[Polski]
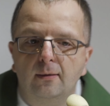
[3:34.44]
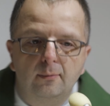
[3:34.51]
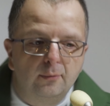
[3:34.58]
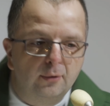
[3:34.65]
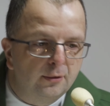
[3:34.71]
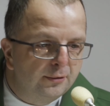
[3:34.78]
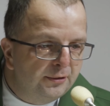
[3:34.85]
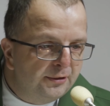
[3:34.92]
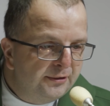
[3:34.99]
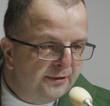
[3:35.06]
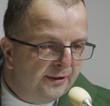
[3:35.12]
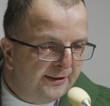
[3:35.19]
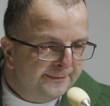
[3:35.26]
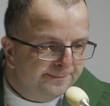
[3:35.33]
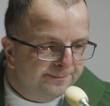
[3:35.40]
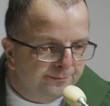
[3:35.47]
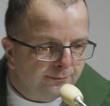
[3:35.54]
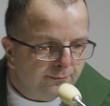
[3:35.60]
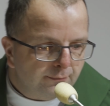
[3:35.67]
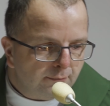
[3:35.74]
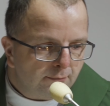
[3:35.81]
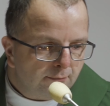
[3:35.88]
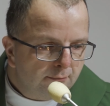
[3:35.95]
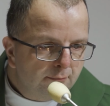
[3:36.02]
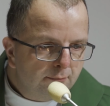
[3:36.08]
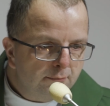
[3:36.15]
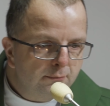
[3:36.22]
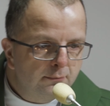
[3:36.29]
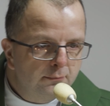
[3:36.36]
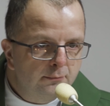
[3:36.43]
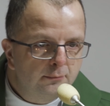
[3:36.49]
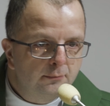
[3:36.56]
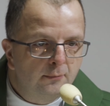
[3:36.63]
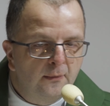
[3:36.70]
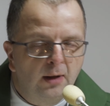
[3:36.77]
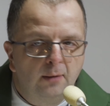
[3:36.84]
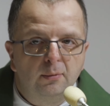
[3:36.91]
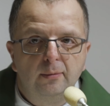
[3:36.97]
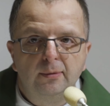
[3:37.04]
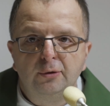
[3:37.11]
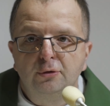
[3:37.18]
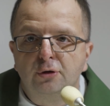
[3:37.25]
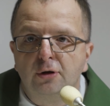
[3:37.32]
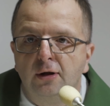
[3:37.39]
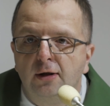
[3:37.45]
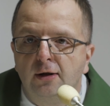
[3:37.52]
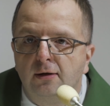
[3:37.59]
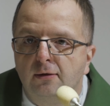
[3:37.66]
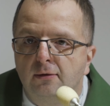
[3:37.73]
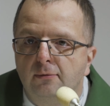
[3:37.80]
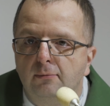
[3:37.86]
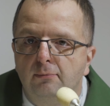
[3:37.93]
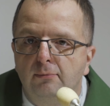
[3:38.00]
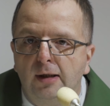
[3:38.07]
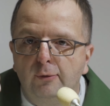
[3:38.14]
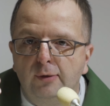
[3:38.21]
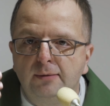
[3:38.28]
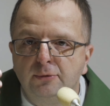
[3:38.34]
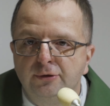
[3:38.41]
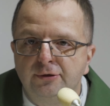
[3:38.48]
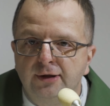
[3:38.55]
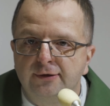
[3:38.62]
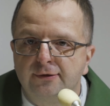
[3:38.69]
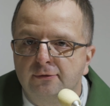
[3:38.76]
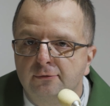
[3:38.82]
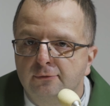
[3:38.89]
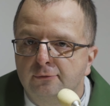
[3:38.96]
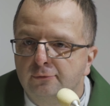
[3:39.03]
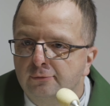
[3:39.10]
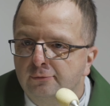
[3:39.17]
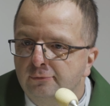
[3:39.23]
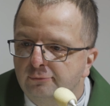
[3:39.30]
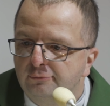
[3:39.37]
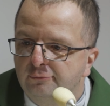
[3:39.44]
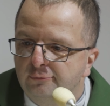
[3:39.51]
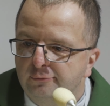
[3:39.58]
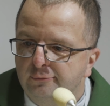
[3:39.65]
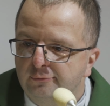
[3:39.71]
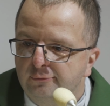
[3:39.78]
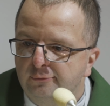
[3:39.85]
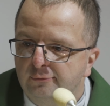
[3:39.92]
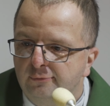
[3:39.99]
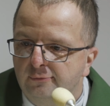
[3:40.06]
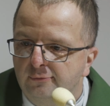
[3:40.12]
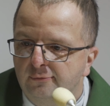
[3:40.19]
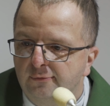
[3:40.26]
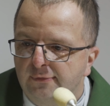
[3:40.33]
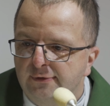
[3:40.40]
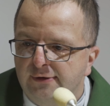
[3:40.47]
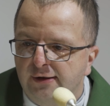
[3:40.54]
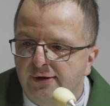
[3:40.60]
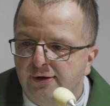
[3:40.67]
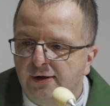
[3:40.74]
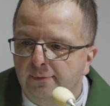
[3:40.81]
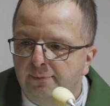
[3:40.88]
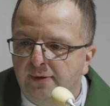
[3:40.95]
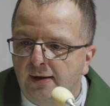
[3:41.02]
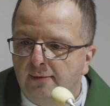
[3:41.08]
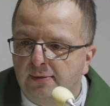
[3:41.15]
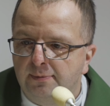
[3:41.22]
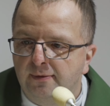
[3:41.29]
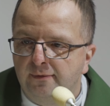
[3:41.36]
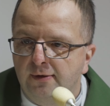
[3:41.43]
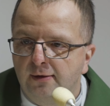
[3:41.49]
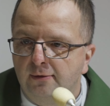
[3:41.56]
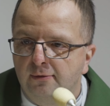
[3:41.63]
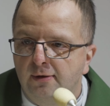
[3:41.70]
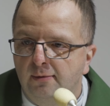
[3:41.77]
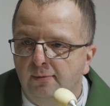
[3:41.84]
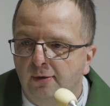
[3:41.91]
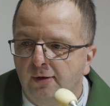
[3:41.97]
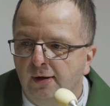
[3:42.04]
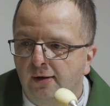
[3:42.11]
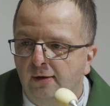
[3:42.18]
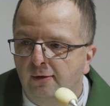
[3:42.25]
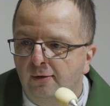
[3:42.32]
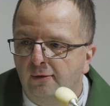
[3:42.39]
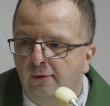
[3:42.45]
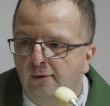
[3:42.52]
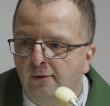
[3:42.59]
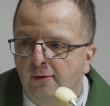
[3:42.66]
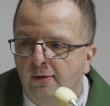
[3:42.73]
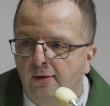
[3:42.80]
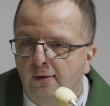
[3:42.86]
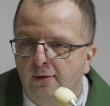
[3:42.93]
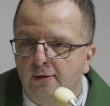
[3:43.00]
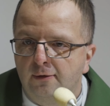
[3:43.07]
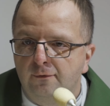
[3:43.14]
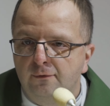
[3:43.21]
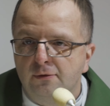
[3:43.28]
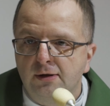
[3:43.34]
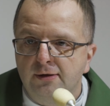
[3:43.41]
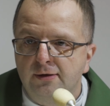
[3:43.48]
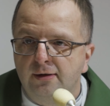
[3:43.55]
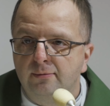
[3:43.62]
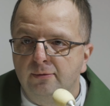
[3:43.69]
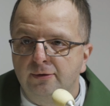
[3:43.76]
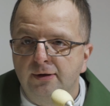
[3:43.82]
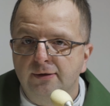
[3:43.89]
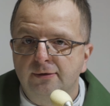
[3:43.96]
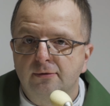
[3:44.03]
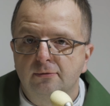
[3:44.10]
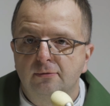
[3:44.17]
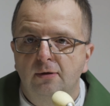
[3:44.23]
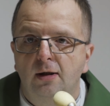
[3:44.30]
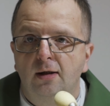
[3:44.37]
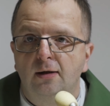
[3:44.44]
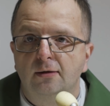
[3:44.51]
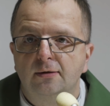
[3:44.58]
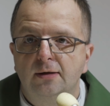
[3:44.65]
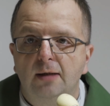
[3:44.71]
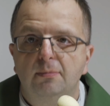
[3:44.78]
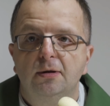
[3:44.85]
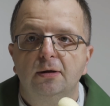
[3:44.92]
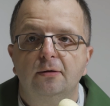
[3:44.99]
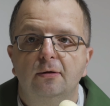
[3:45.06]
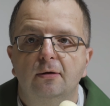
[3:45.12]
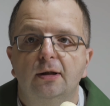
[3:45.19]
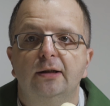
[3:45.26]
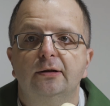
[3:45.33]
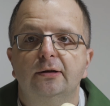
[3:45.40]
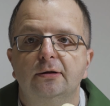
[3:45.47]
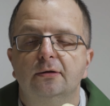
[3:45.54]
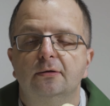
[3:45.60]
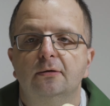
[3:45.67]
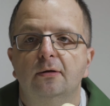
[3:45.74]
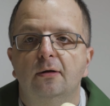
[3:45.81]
Bo rodzice, bo my już małemu dziecku zaszczepiamy pewnego demona. Dwuletniemu dziecku tablet do ręki.